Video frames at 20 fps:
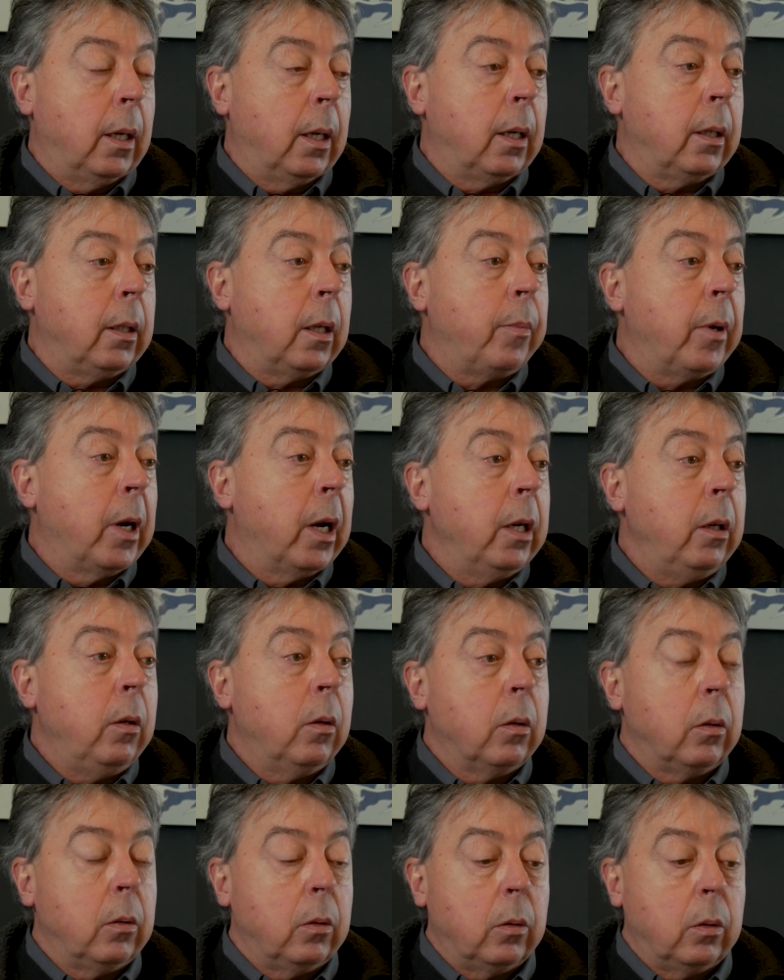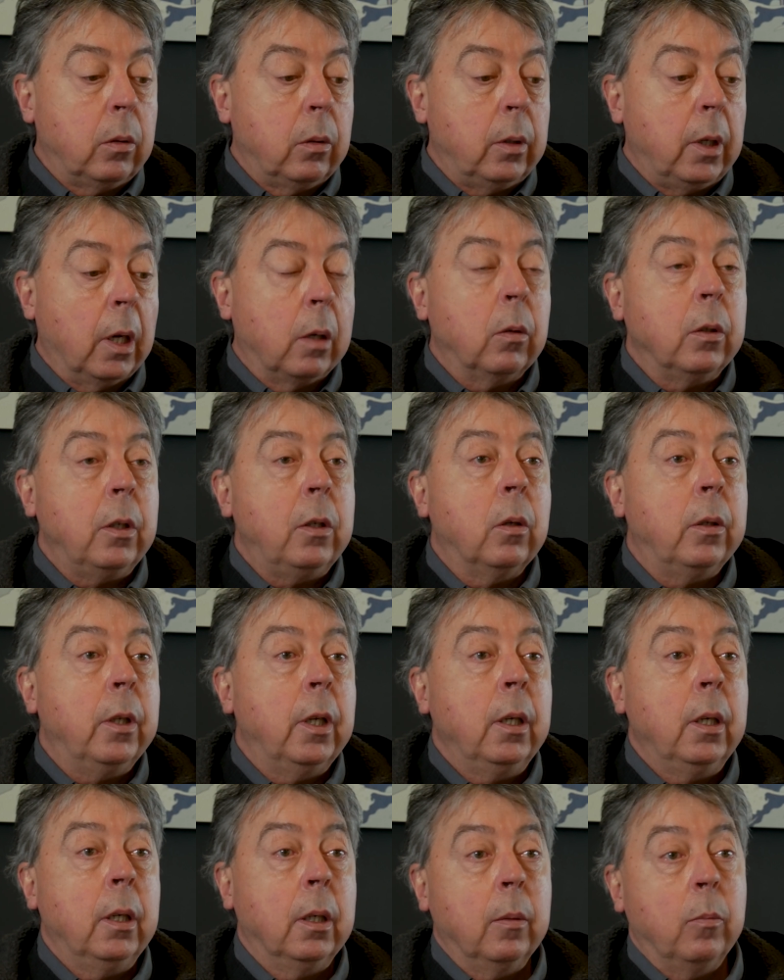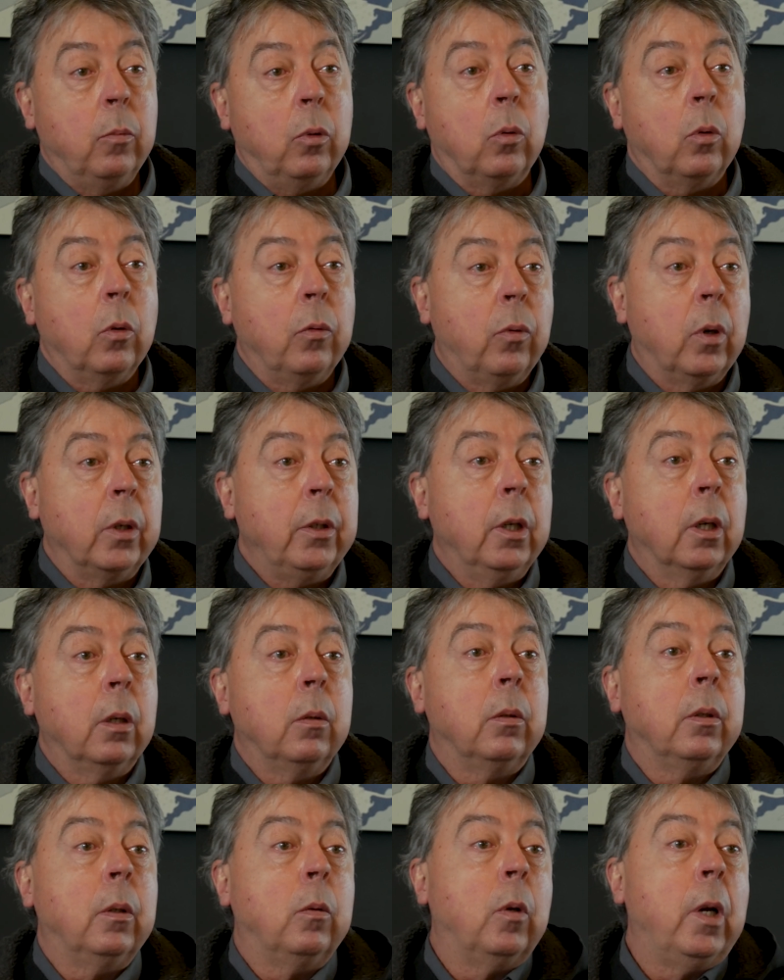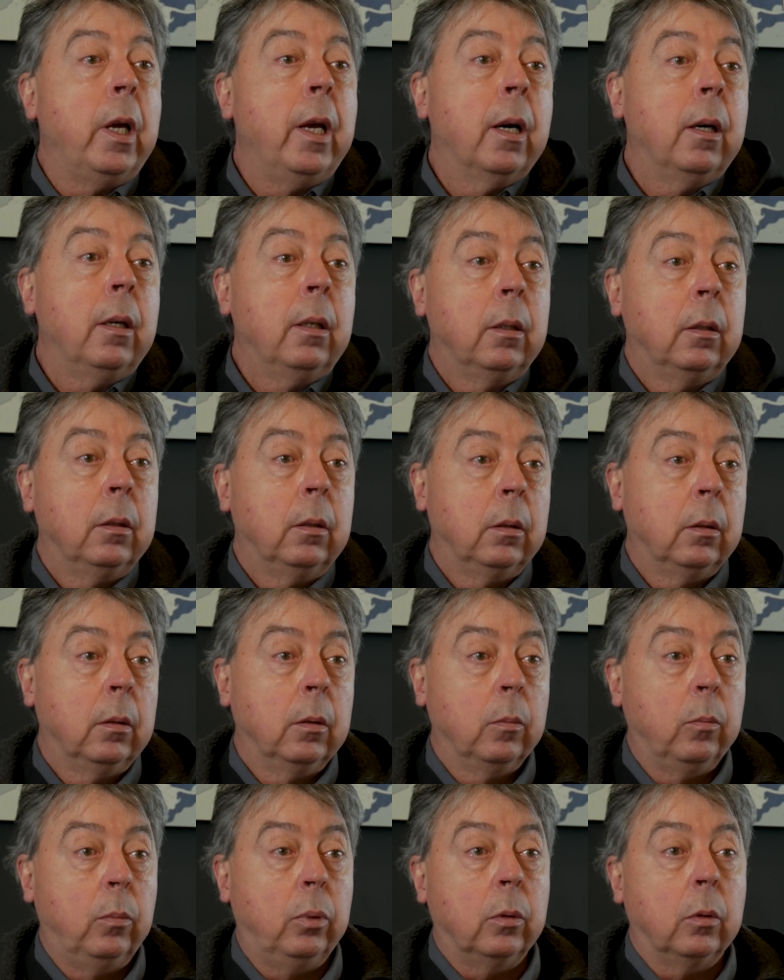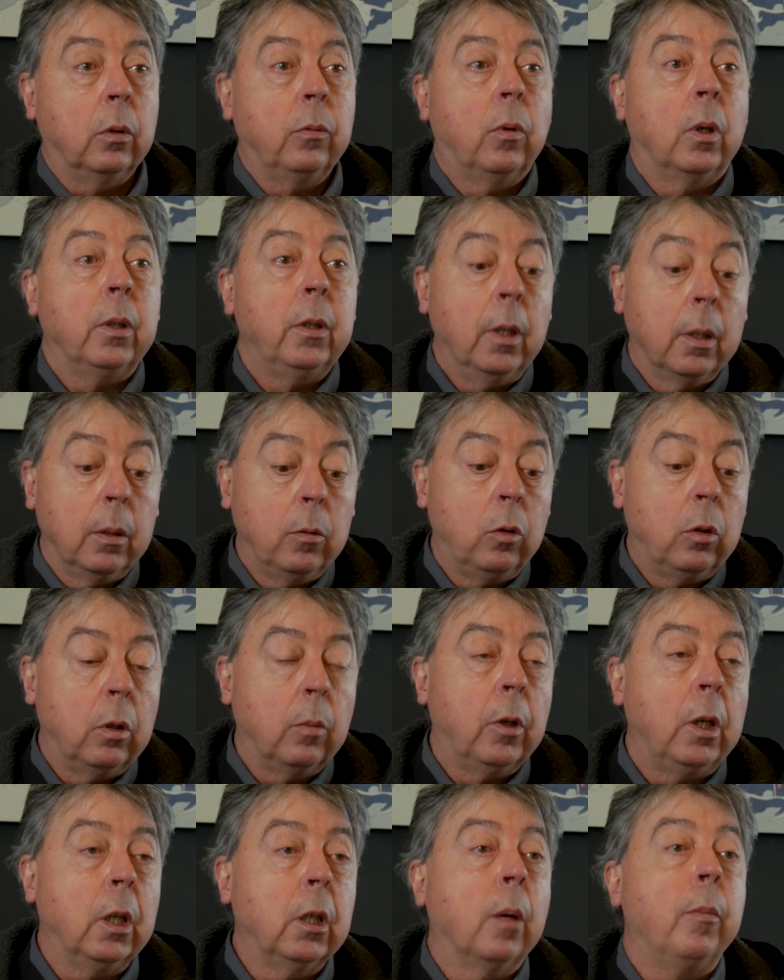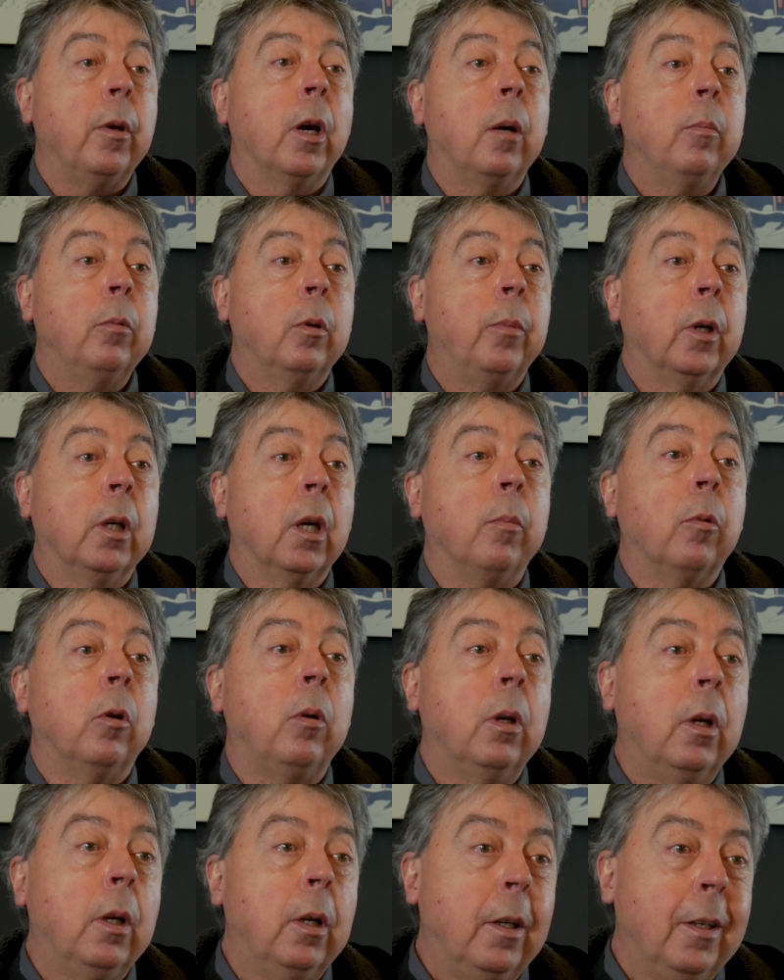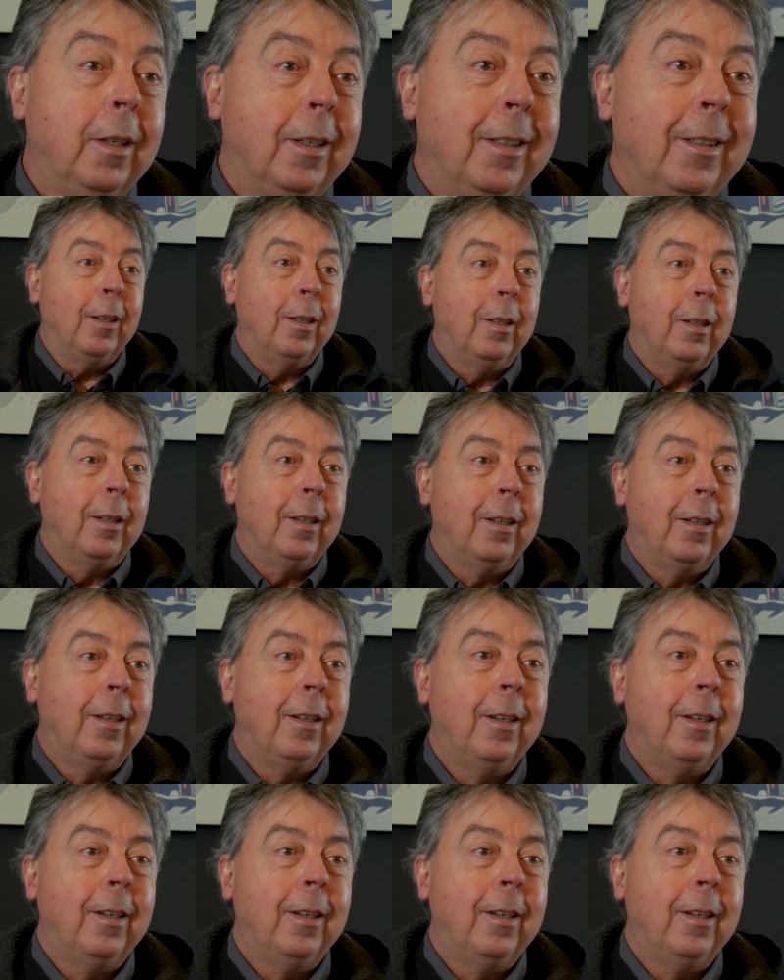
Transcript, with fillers: un appareil d'air conditionné pour refroidir de l'air, pour refroidir justement la caméra pour pas qu'elle brûle. C'est vous